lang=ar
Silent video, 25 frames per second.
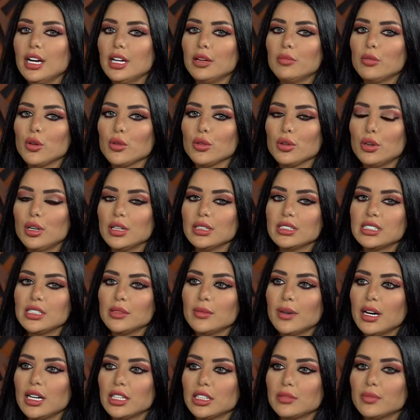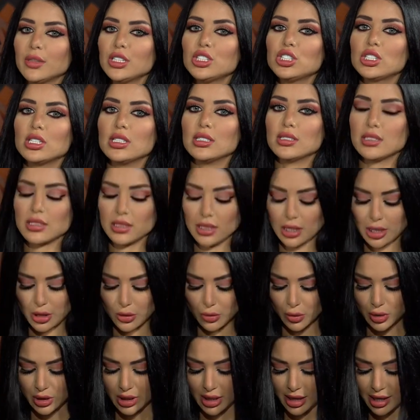عن موضوع اعتماد مجلس
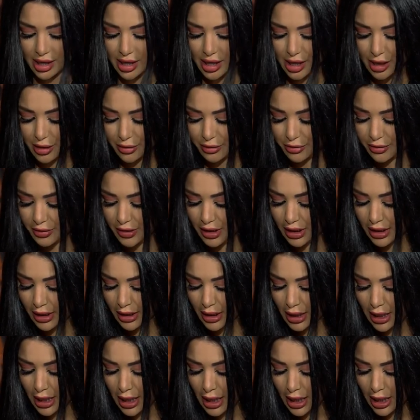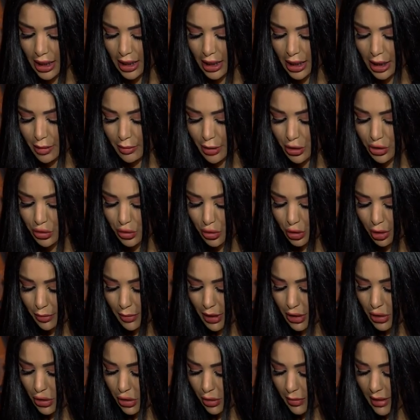الوزراء في آه، مشروع
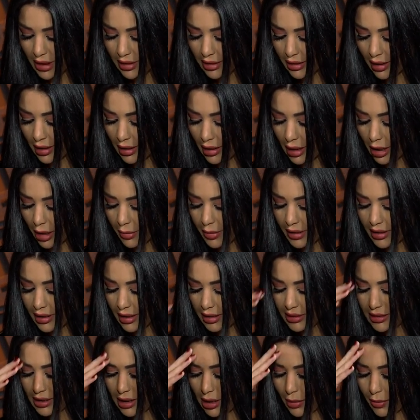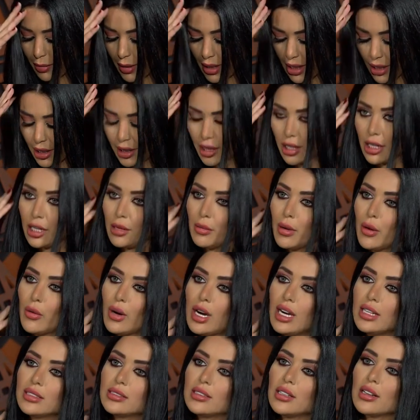مرسوم يتعلق بتعديل بعض
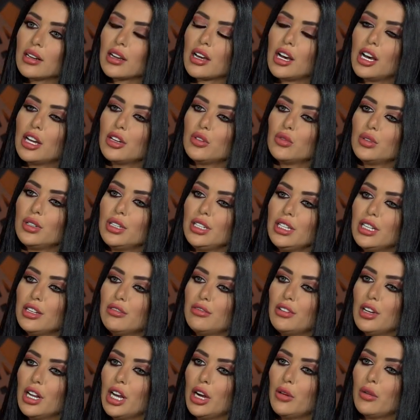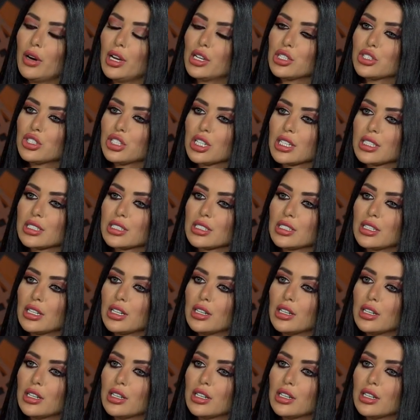المواد القانونية في الأحوال الشخصية